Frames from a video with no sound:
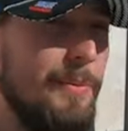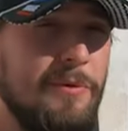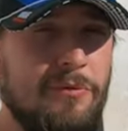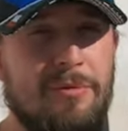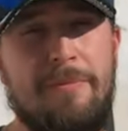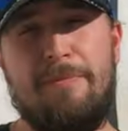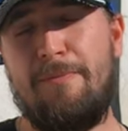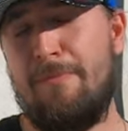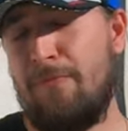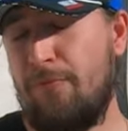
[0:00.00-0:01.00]
jamais
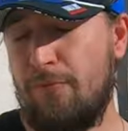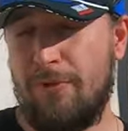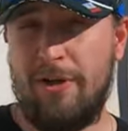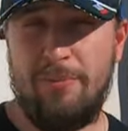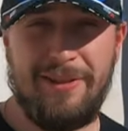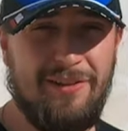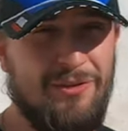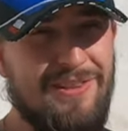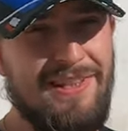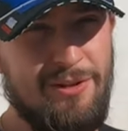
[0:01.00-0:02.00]
vous, voulez le mettre
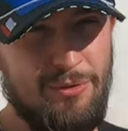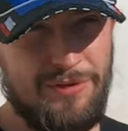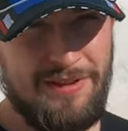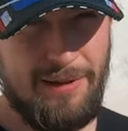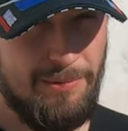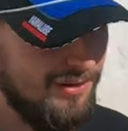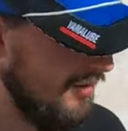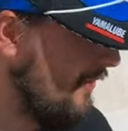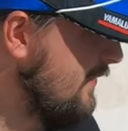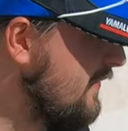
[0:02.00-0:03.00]
en négociable,
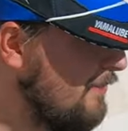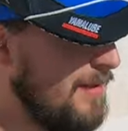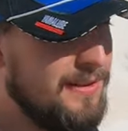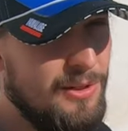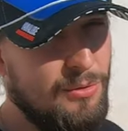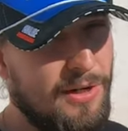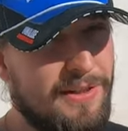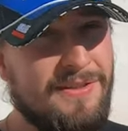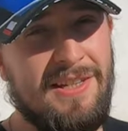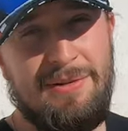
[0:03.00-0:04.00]
mettez-le à
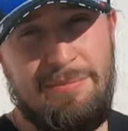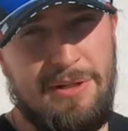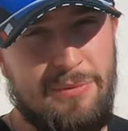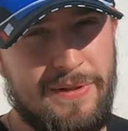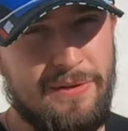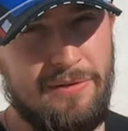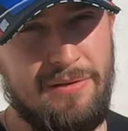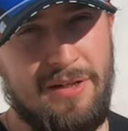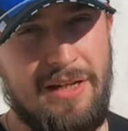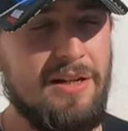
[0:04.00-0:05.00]
5800.
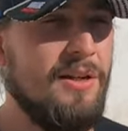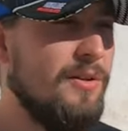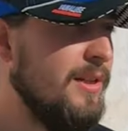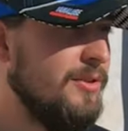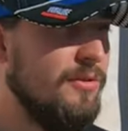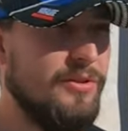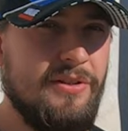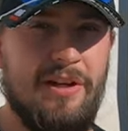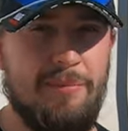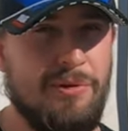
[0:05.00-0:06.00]
Et là, les gens,
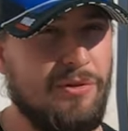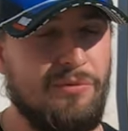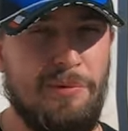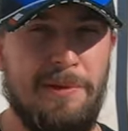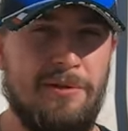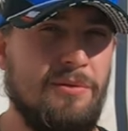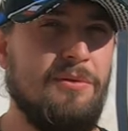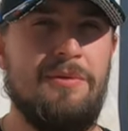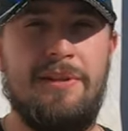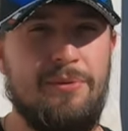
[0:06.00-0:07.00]
généralement, quand vous être euh,
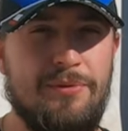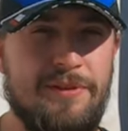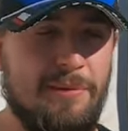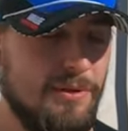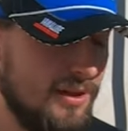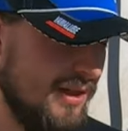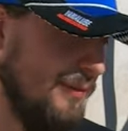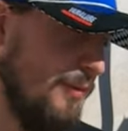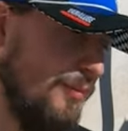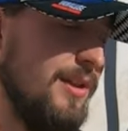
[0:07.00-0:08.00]
négociable, ils
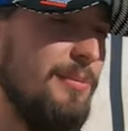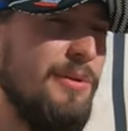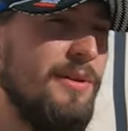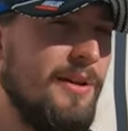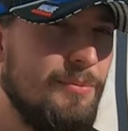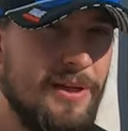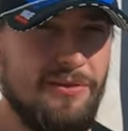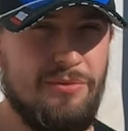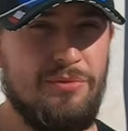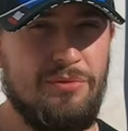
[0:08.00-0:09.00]
vont vous taper un
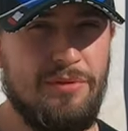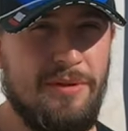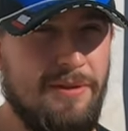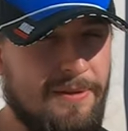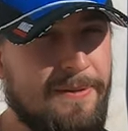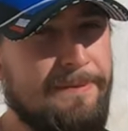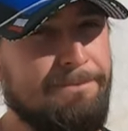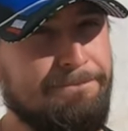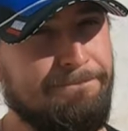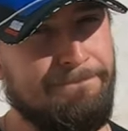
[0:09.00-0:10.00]
max dessus.
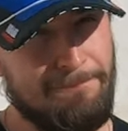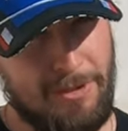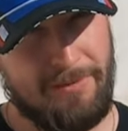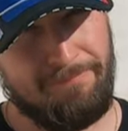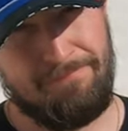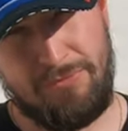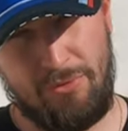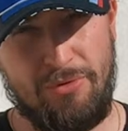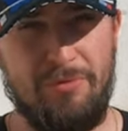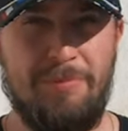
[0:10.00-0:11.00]
Voilà,
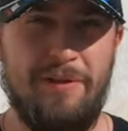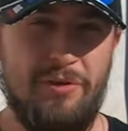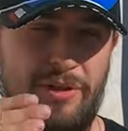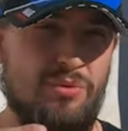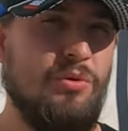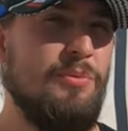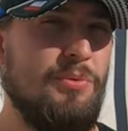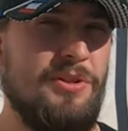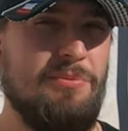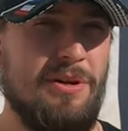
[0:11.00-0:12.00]
donc prévoyez toujours une
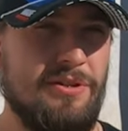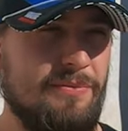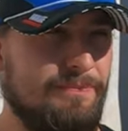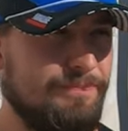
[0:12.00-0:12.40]
petite marge.